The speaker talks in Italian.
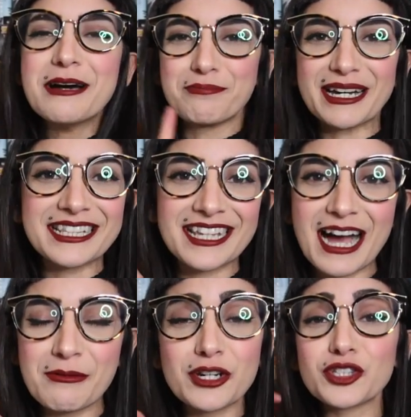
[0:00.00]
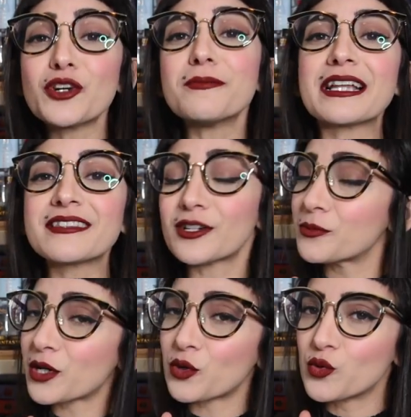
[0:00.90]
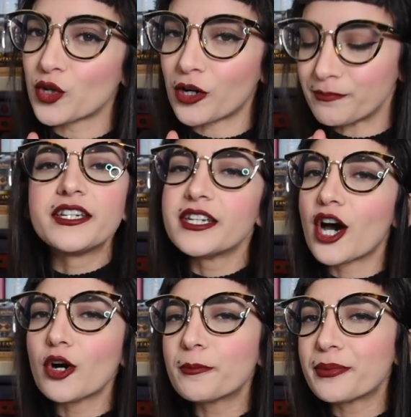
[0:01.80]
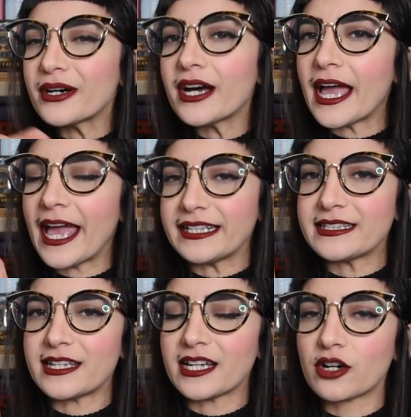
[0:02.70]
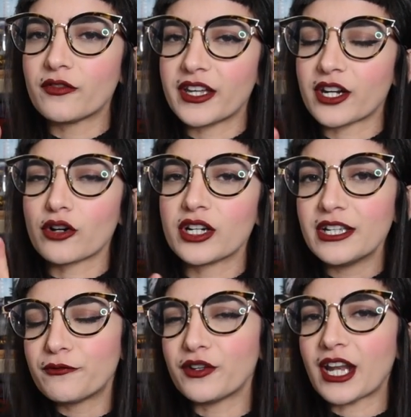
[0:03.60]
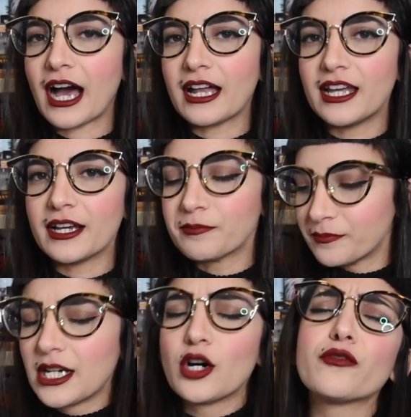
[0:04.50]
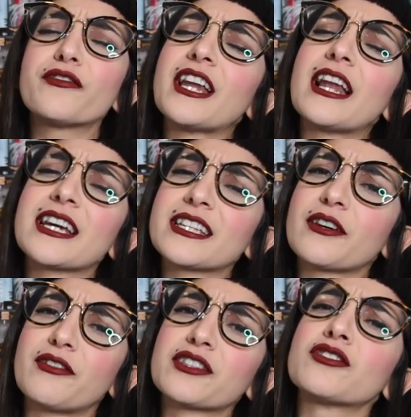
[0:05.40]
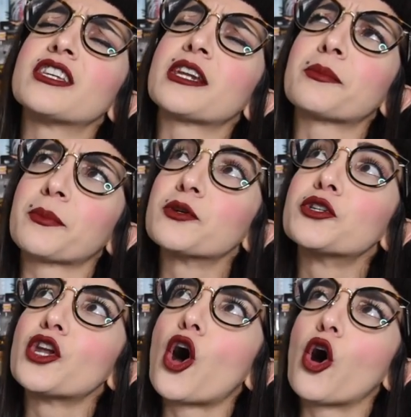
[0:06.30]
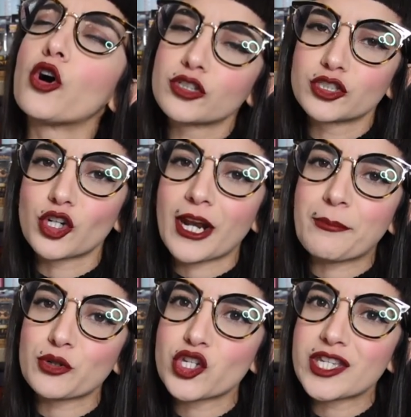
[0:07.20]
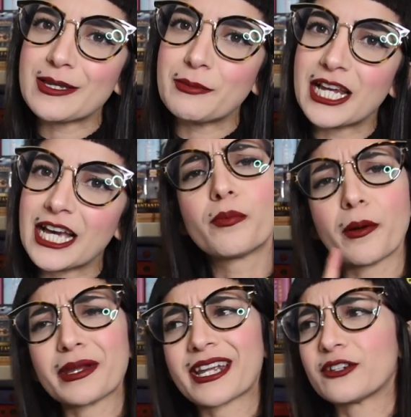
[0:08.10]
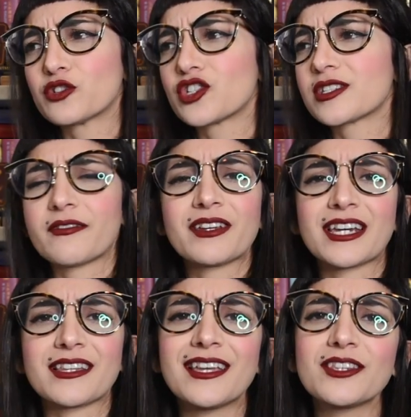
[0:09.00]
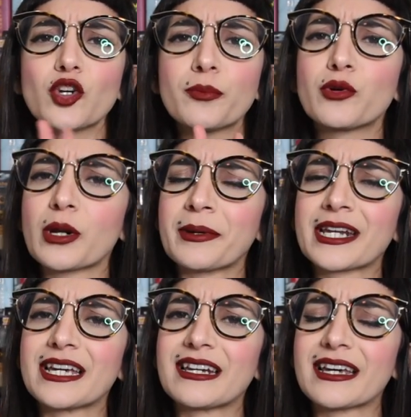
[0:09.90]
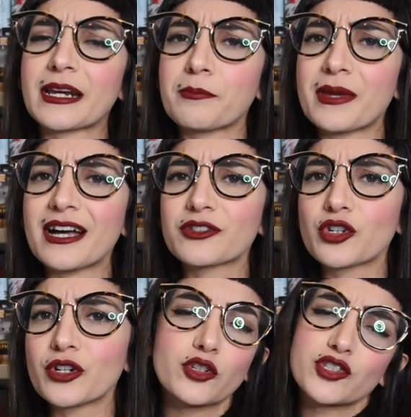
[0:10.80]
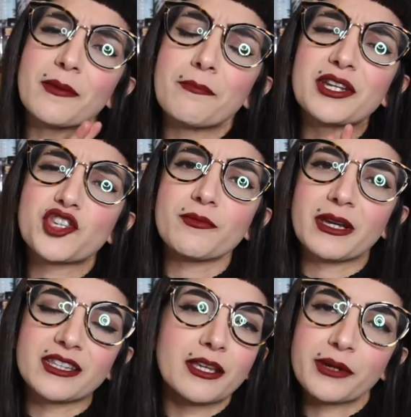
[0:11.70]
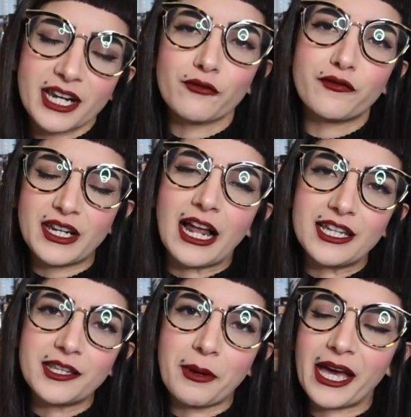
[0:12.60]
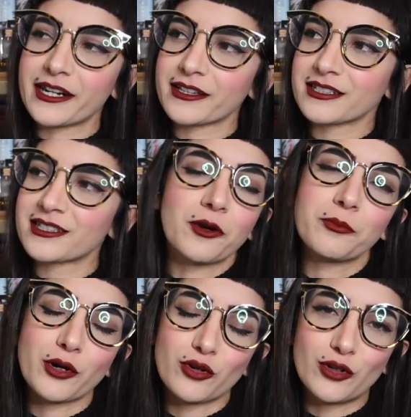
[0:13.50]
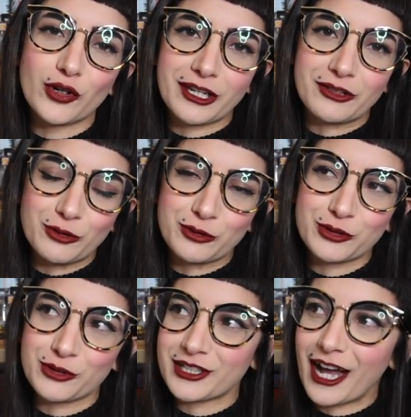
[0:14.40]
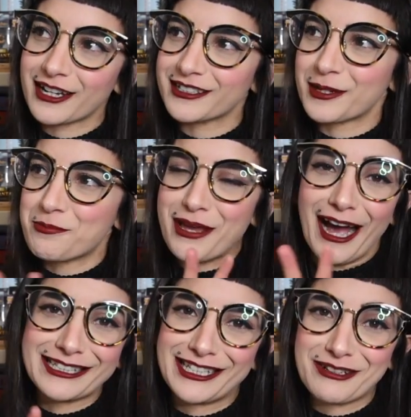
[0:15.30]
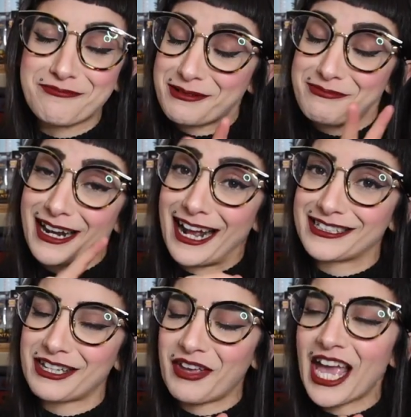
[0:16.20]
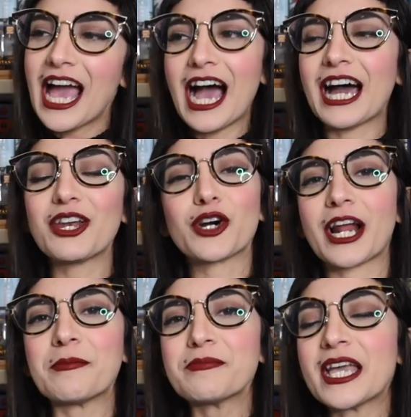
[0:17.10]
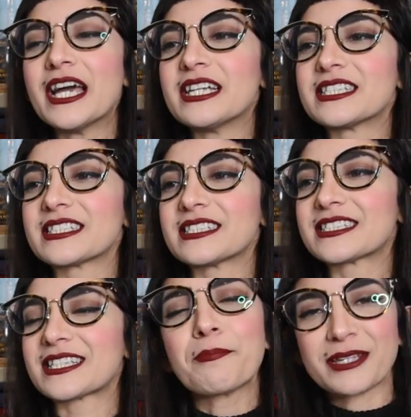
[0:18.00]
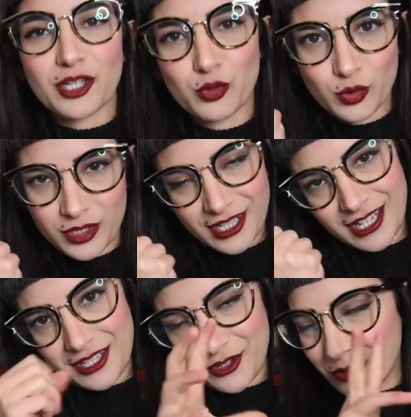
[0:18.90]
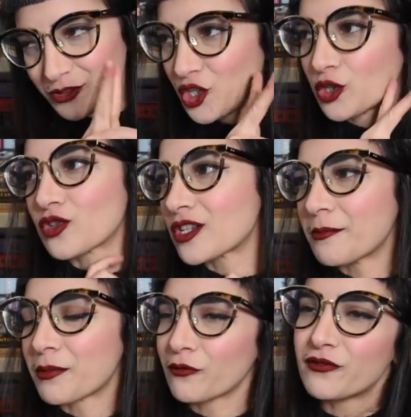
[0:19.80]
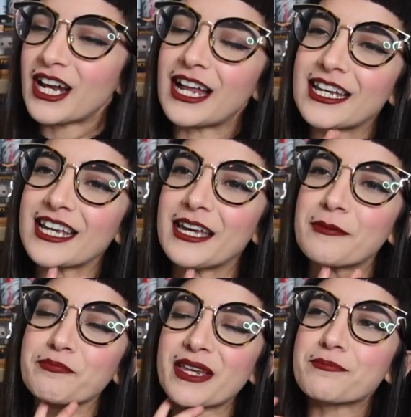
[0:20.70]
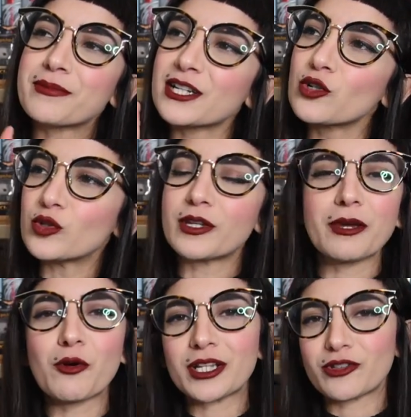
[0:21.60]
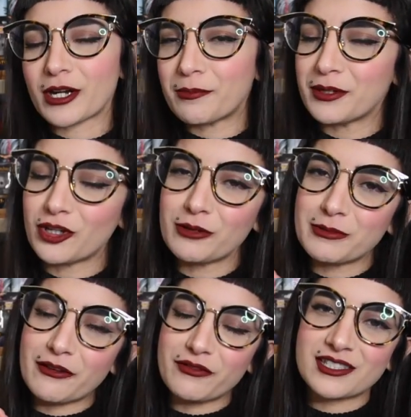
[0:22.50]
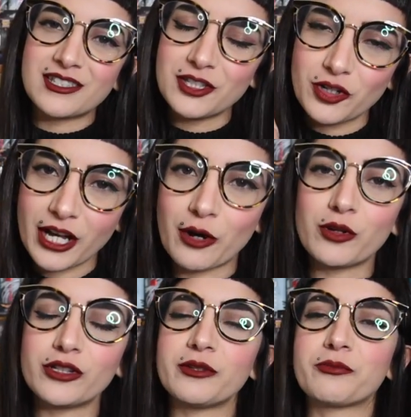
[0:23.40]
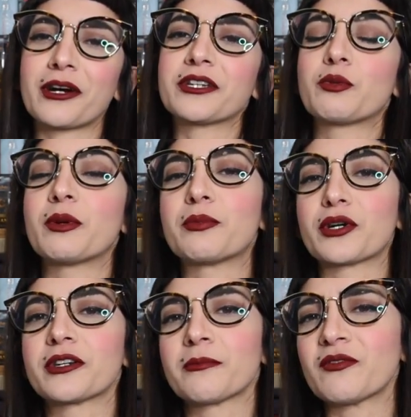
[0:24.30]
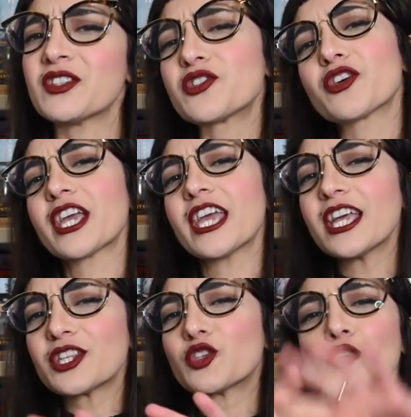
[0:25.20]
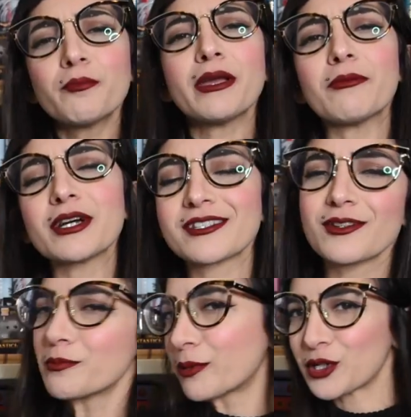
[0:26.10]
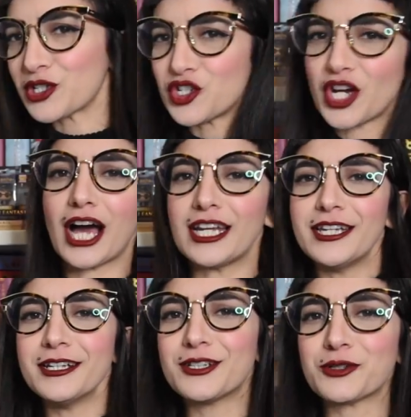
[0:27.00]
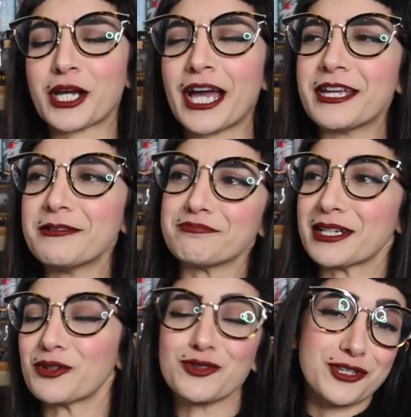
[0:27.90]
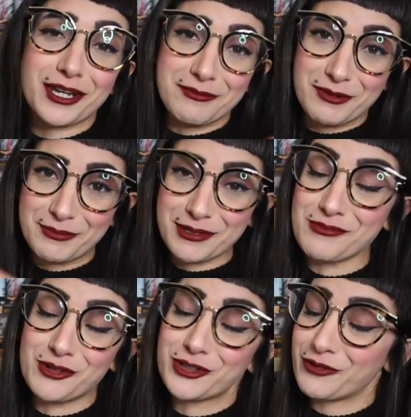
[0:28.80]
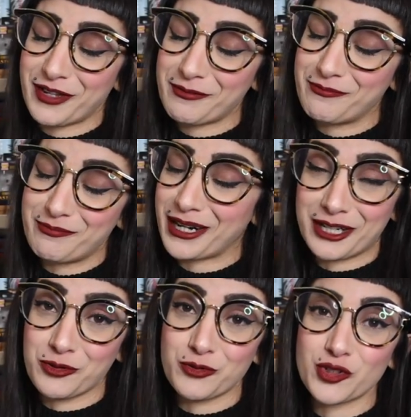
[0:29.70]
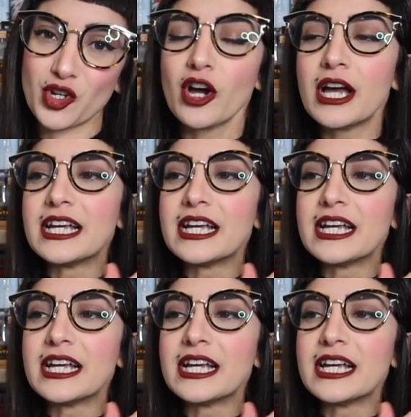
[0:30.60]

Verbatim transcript: Partiamo, domanda numero uno. Nope ending, ovvero il finale. Un finale che ti ha fatto dire proprio no, non è possibile. Un po' perché non ci stavi credendo, oppure perché eri arrabbiato, o semplicemente perché è un finale di merda. Sarà un po' colorito questo tag, sappiatelo, preparatevi. Allora, eh, sapete tutti che io cito sempre un finale che per gli ultimi quattro capitoli mi dà fastidio, che è quello di Bright We Burn, ma visto che dobbiamo essere un po' originali, ok? Ma non lo saremo per molto, vi preannuncio.